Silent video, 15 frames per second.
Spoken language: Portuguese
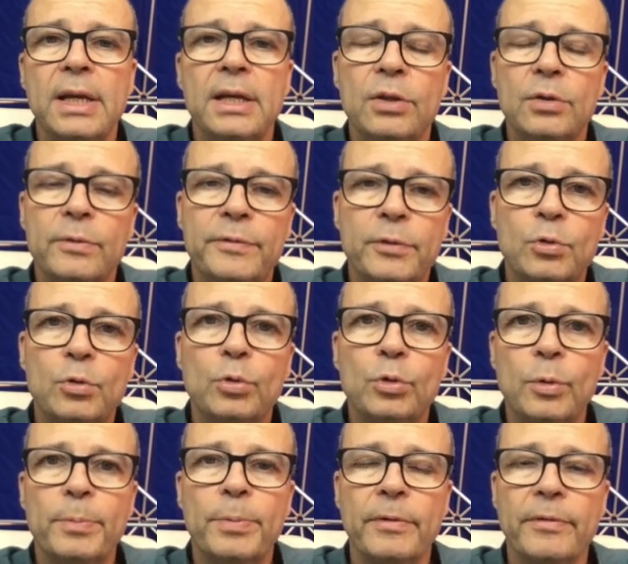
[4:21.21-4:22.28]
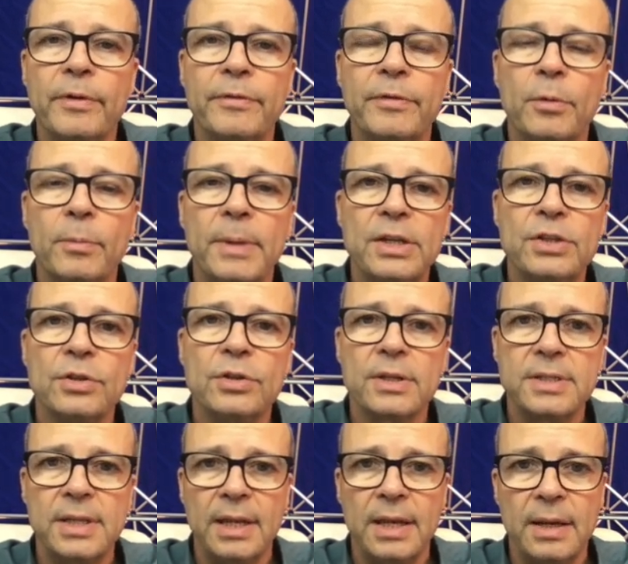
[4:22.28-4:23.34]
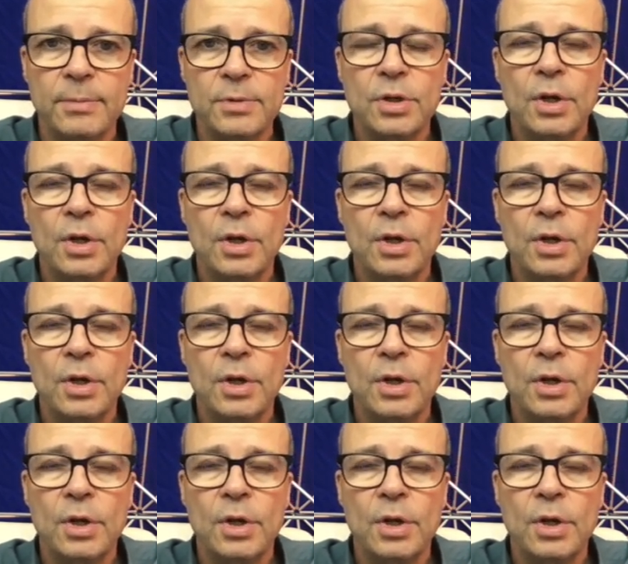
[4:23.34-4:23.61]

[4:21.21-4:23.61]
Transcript: e no futuro provavelmente nós teremos